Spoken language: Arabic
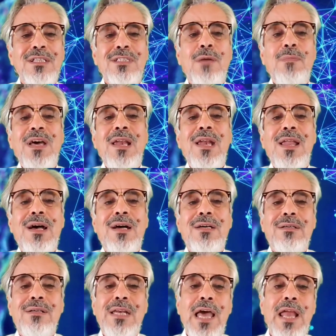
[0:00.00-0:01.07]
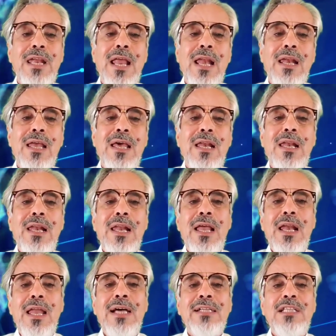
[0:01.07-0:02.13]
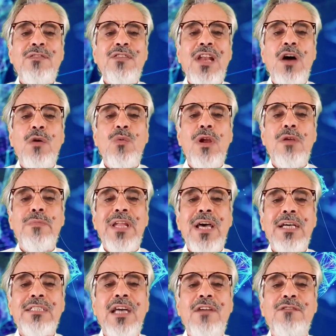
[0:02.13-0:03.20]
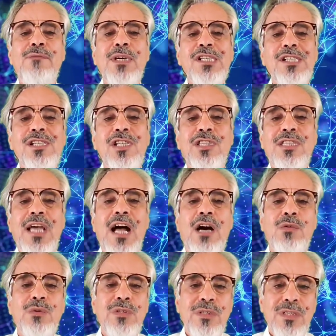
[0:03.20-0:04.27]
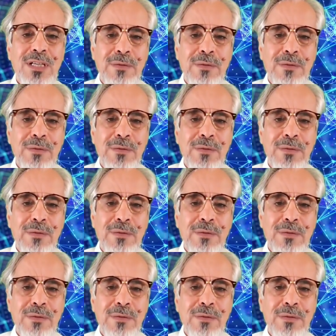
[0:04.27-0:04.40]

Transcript: طبعا لا لان الهدف الاول من اهداف مجلس التعاون